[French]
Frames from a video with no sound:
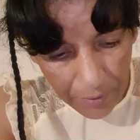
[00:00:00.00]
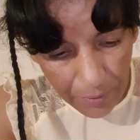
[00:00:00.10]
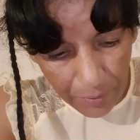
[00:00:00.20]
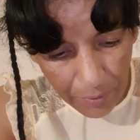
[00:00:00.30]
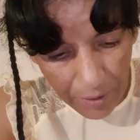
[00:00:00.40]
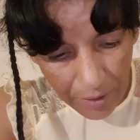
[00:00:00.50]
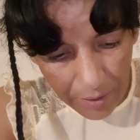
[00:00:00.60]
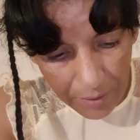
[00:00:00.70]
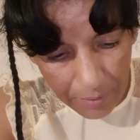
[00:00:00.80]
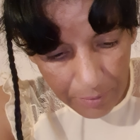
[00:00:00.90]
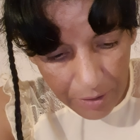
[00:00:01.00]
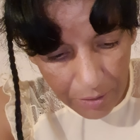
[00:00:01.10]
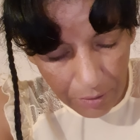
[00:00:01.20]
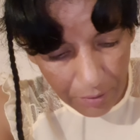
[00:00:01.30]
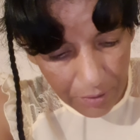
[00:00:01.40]
Voilà,
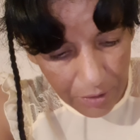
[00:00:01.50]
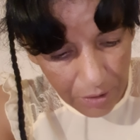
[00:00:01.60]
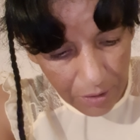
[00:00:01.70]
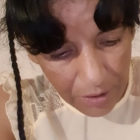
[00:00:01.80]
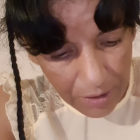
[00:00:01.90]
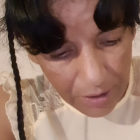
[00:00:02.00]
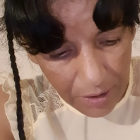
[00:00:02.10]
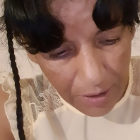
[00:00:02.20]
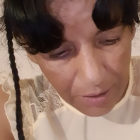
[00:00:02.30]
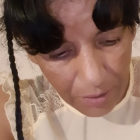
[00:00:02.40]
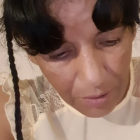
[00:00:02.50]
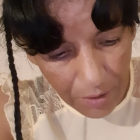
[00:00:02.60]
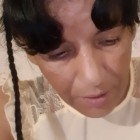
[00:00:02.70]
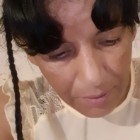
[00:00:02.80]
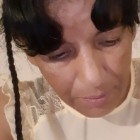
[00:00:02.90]
maintenant j'essaie de
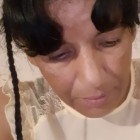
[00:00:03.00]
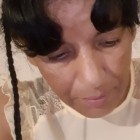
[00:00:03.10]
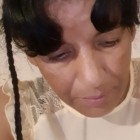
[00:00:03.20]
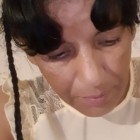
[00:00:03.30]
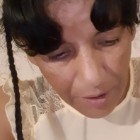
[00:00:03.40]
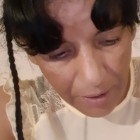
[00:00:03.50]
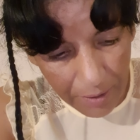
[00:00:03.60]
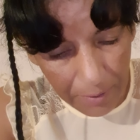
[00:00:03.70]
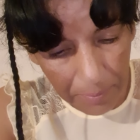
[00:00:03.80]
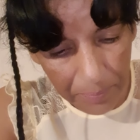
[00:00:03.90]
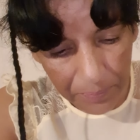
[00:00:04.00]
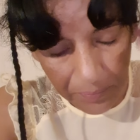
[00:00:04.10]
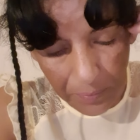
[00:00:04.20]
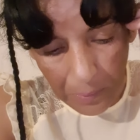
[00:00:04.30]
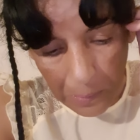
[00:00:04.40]
les marquer.
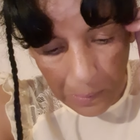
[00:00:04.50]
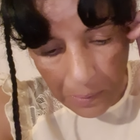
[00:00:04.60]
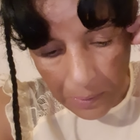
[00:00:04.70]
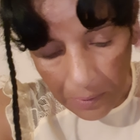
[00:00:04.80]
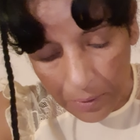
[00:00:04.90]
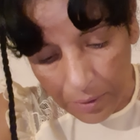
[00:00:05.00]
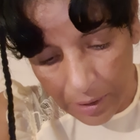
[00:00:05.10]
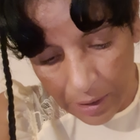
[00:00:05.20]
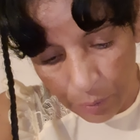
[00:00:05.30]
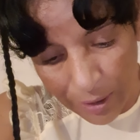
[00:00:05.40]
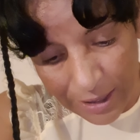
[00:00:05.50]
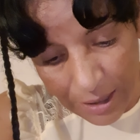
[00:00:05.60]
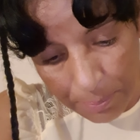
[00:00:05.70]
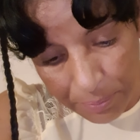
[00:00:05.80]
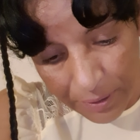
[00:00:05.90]
Euh,
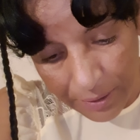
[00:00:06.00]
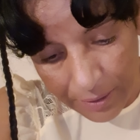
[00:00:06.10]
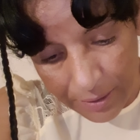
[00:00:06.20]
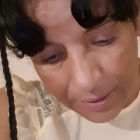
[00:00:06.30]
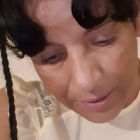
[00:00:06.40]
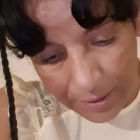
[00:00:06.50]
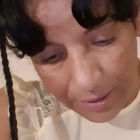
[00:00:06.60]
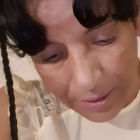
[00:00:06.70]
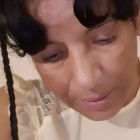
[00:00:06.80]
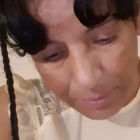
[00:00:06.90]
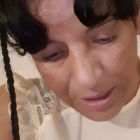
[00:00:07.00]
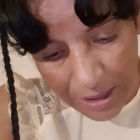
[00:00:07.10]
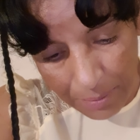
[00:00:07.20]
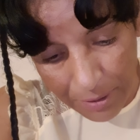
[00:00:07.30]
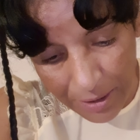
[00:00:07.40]
WhatsApp, euh, euh, mes
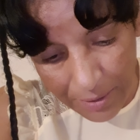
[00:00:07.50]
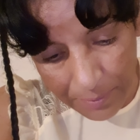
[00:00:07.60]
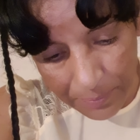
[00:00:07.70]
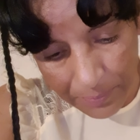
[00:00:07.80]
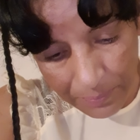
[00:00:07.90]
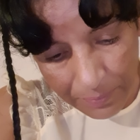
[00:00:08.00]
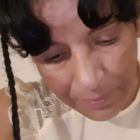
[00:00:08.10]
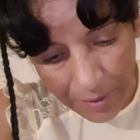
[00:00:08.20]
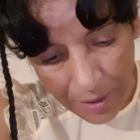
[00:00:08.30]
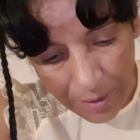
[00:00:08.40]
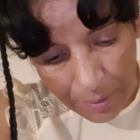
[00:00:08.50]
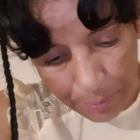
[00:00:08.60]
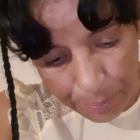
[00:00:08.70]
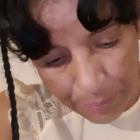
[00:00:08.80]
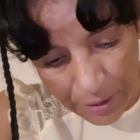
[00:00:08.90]
amis,
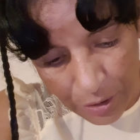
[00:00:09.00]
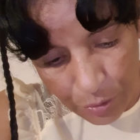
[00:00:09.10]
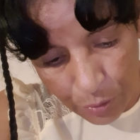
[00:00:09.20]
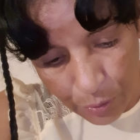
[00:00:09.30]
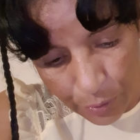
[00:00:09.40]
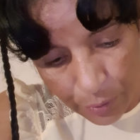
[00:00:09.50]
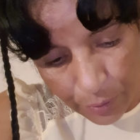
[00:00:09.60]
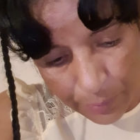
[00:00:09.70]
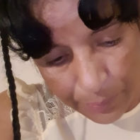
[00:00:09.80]
parce que